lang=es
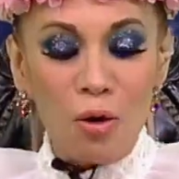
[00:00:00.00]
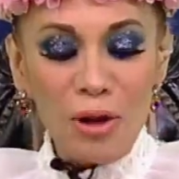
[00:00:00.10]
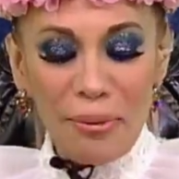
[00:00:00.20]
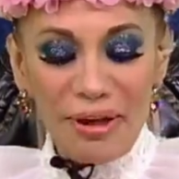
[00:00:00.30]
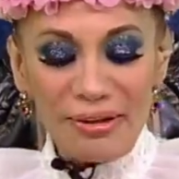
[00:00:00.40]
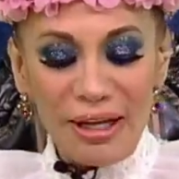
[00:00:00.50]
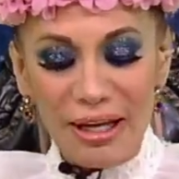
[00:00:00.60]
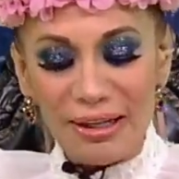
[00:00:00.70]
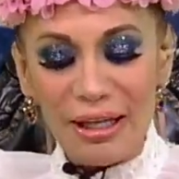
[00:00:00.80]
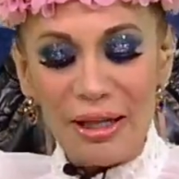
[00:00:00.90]
Una vez que
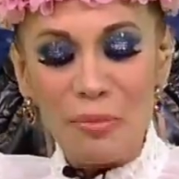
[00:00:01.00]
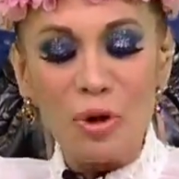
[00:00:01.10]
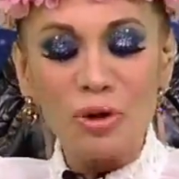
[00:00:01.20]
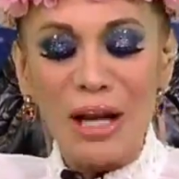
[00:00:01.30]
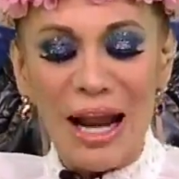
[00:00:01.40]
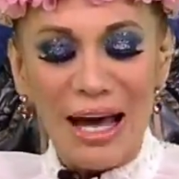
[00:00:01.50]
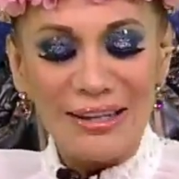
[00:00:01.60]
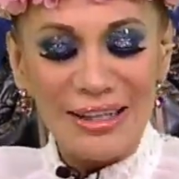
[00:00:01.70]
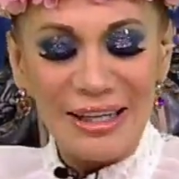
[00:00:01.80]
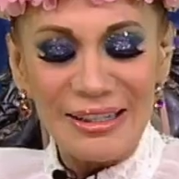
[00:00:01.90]
ya tenemos
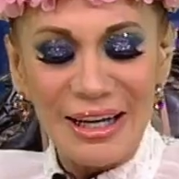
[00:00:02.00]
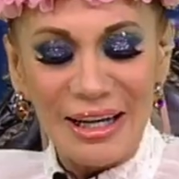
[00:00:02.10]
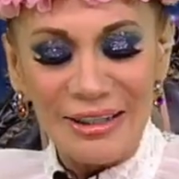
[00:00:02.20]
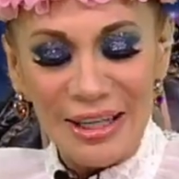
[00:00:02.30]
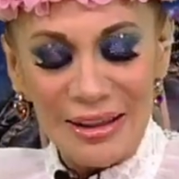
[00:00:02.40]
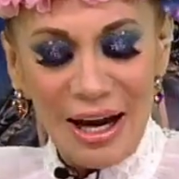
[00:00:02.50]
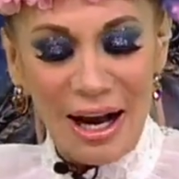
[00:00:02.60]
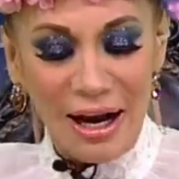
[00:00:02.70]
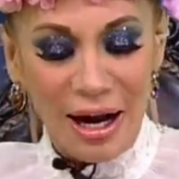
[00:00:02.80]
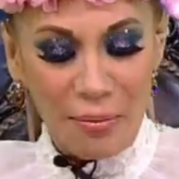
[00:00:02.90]
las cáscaras de
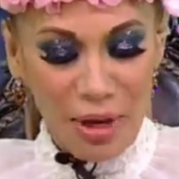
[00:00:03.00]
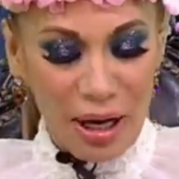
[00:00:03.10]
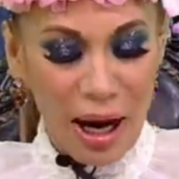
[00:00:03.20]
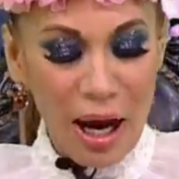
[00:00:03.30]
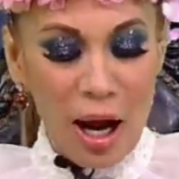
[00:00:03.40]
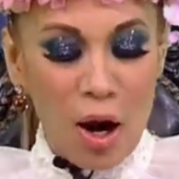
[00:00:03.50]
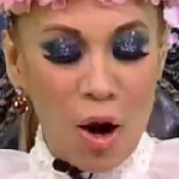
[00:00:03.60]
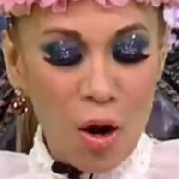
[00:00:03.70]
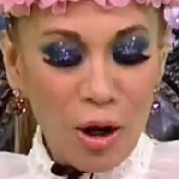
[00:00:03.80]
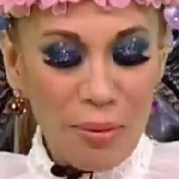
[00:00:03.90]
naranja, amiga,
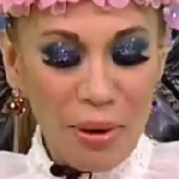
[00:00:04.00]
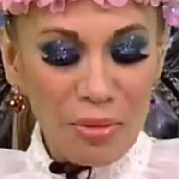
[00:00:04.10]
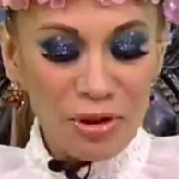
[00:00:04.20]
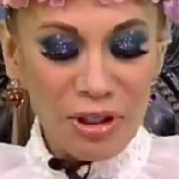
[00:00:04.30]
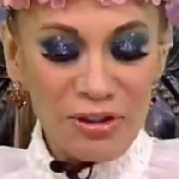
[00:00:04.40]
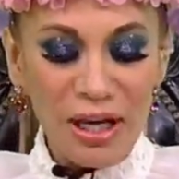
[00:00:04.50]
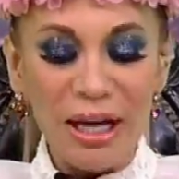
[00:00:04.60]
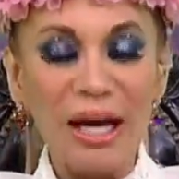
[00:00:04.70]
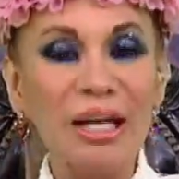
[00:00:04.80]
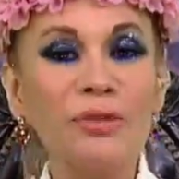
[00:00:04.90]
lo que vamos a
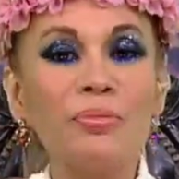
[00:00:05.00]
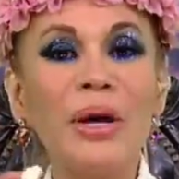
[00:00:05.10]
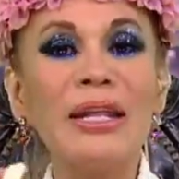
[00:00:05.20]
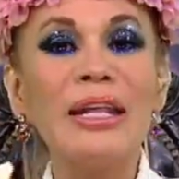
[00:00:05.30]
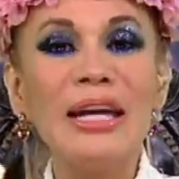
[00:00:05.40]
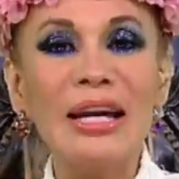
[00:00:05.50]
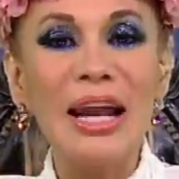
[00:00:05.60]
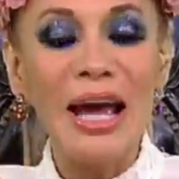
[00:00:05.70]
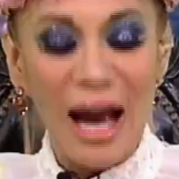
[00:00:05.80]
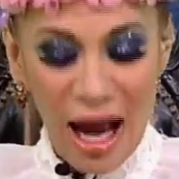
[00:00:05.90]
hacer es
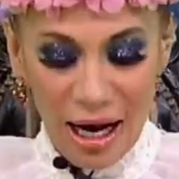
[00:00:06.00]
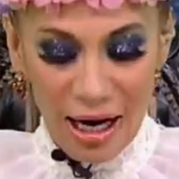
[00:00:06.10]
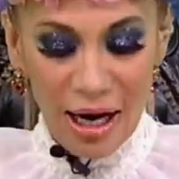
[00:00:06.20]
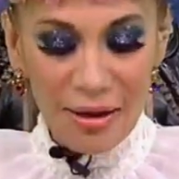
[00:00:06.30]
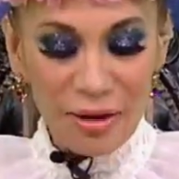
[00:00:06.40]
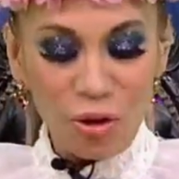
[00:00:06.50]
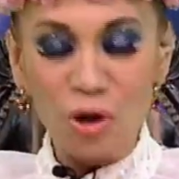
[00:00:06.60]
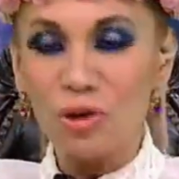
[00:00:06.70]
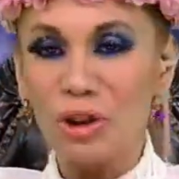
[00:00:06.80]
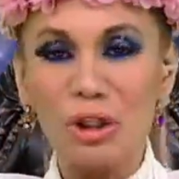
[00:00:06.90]
pedirle a cada
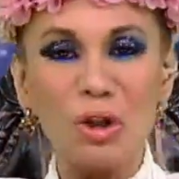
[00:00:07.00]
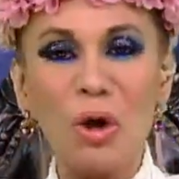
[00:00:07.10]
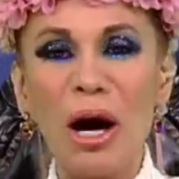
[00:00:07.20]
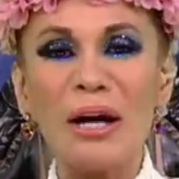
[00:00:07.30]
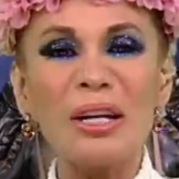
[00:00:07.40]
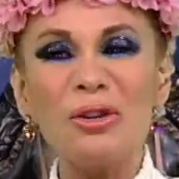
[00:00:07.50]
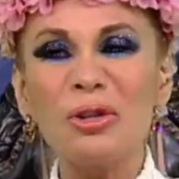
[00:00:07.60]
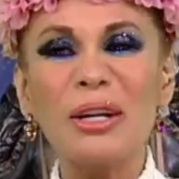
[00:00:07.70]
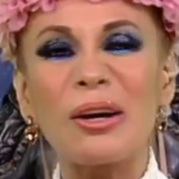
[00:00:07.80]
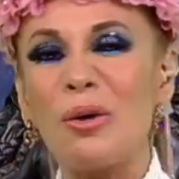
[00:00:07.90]
trocito, aquí
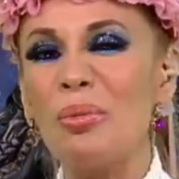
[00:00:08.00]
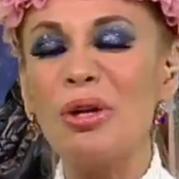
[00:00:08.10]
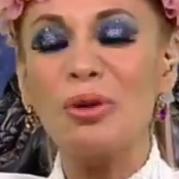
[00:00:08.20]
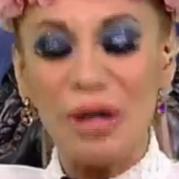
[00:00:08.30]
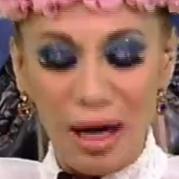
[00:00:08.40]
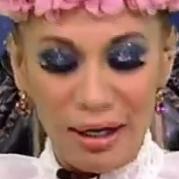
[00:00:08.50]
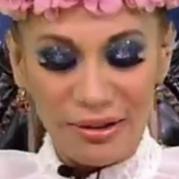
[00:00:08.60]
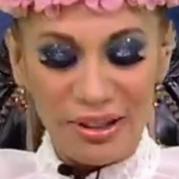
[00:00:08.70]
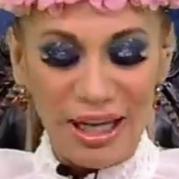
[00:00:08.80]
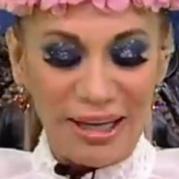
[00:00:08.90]
yo te recomiendo que
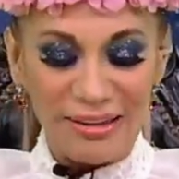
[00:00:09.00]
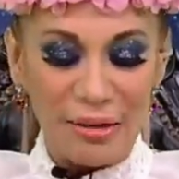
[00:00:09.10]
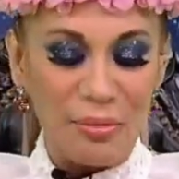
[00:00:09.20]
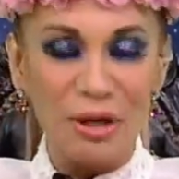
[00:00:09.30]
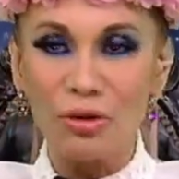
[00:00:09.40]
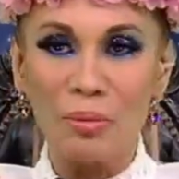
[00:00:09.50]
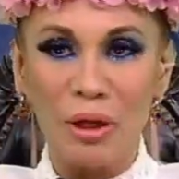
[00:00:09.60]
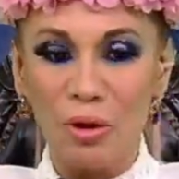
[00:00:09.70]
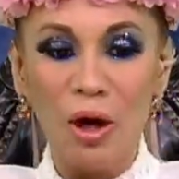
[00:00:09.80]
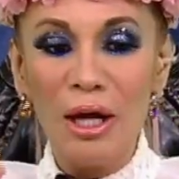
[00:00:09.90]
hagas 13 más o
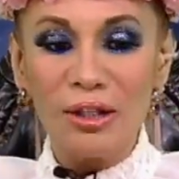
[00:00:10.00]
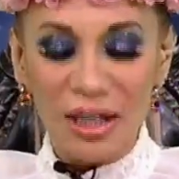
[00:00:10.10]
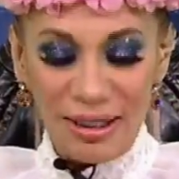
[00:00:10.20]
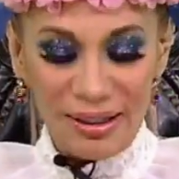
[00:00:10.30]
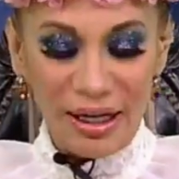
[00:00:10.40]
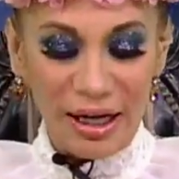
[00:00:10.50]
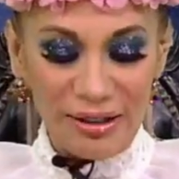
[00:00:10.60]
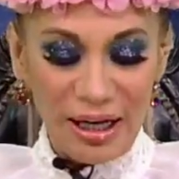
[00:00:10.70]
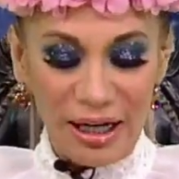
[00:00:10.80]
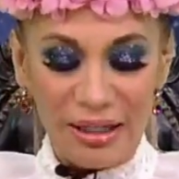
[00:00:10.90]
menos, 13
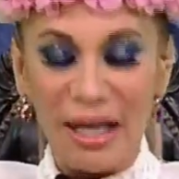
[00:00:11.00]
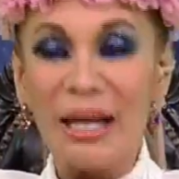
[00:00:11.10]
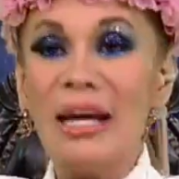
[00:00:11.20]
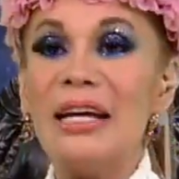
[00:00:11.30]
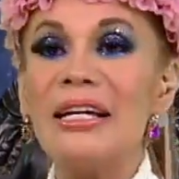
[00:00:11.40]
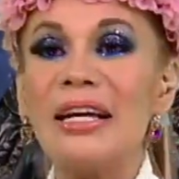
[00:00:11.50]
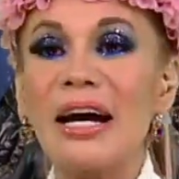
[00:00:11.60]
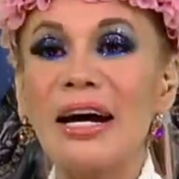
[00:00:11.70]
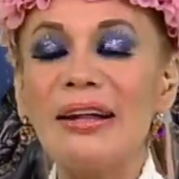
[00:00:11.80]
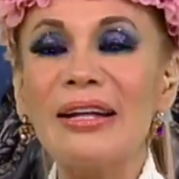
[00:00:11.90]
cascaritas, y que
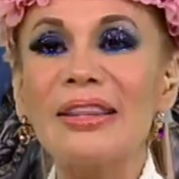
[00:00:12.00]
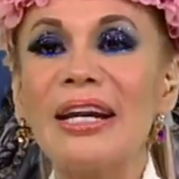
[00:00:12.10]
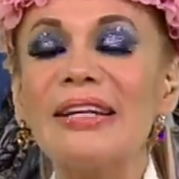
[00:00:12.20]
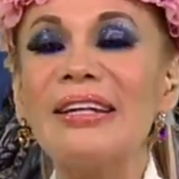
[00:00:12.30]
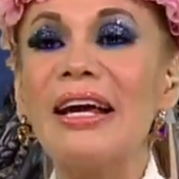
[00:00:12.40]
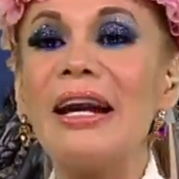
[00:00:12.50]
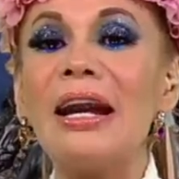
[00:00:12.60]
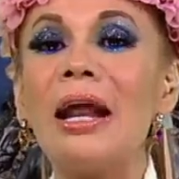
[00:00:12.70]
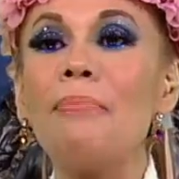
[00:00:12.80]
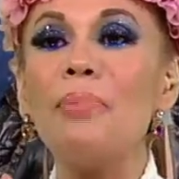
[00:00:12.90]
a cada 13
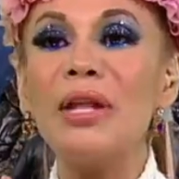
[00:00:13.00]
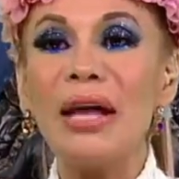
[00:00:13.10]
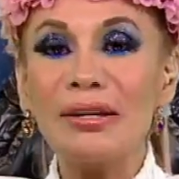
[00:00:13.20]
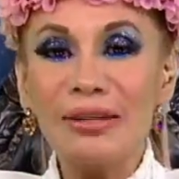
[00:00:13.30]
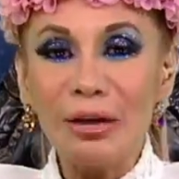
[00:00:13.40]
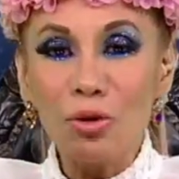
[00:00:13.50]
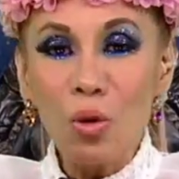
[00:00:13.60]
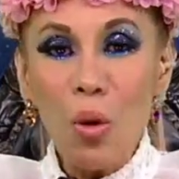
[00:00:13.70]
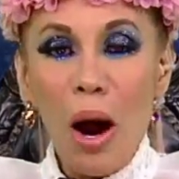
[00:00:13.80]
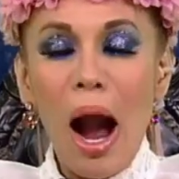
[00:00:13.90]
le pidas que
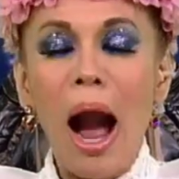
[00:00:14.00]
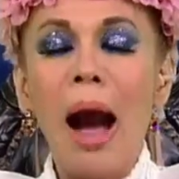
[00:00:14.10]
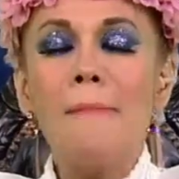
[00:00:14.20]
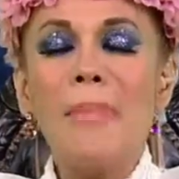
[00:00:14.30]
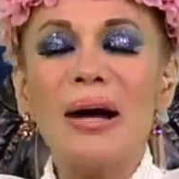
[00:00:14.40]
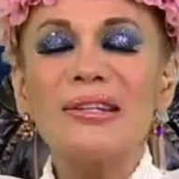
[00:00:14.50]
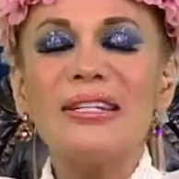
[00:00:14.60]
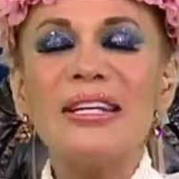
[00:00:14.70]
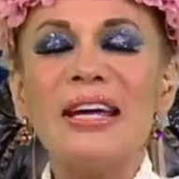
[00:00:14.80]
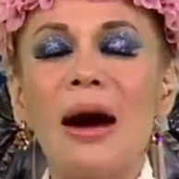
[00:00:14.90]
tú amas
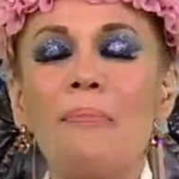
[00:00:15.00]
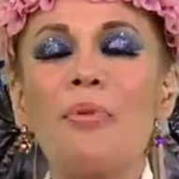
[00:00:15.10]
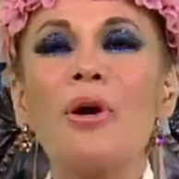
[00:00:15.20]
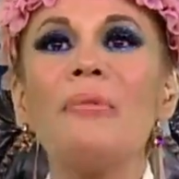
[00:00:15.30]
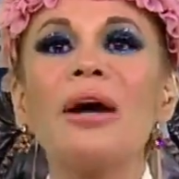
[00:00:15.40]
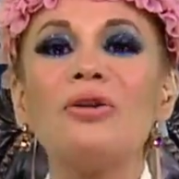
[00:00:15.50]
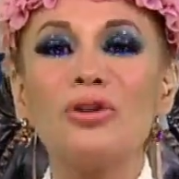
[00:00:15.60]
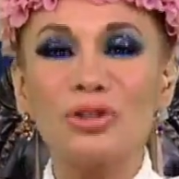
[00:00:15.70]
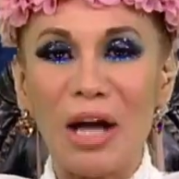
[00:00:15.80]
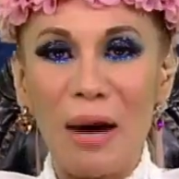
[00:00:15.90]
y apruebas
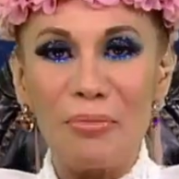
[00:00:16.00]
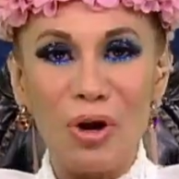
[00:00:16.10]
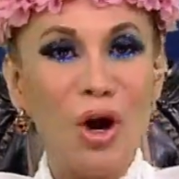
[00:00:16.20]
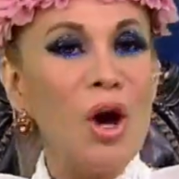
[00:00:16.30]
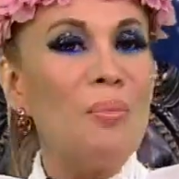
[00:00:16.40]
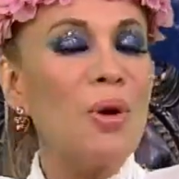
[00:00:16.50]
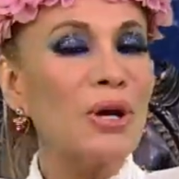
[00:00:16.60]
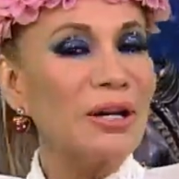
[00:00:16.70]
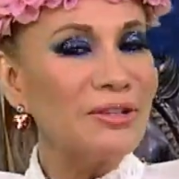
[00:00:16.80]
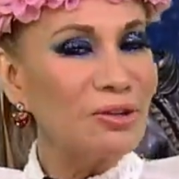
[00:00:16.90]
los cambios
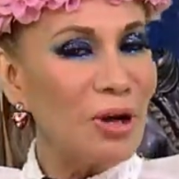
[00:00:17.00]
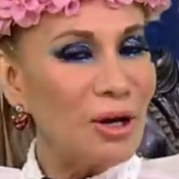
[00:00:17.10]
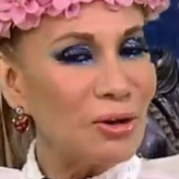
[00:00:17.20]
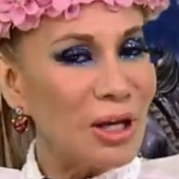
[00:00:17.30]
porque si no el